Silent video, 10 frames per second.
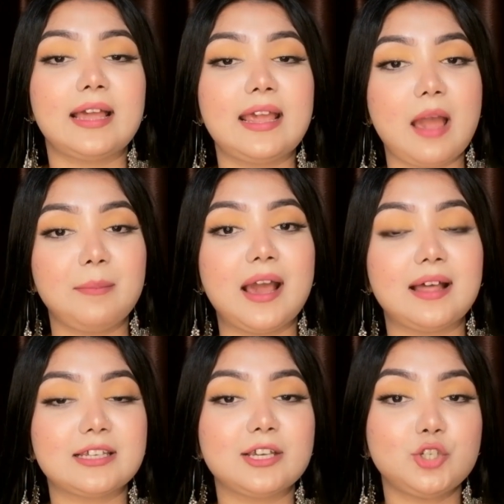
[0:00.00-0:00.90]
তাই আমি
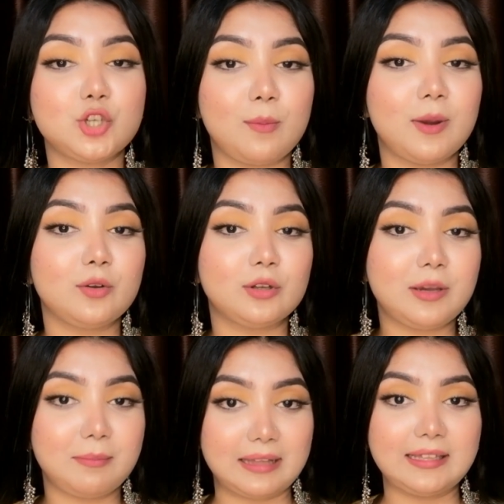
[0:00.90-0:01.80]
আজকে সবার
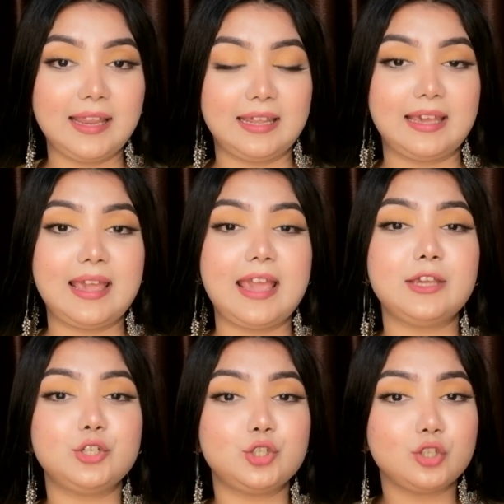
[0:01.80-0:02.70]
কথা মাথায় রেখে
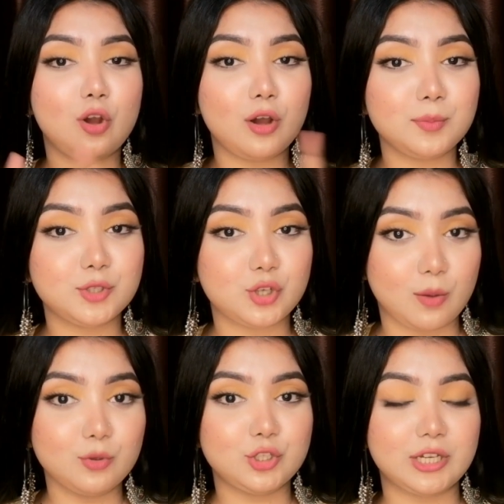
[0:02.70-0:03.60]
এই সব
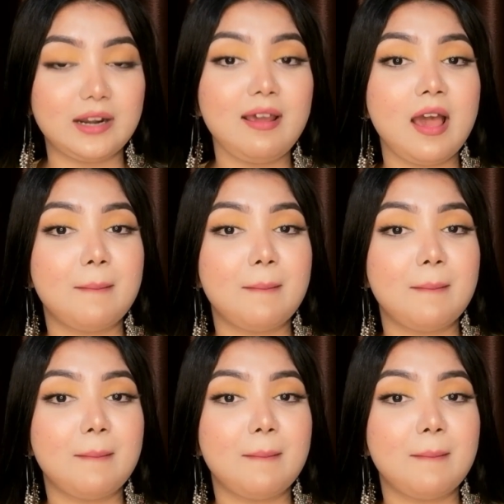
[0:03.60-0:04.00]
সমস্যার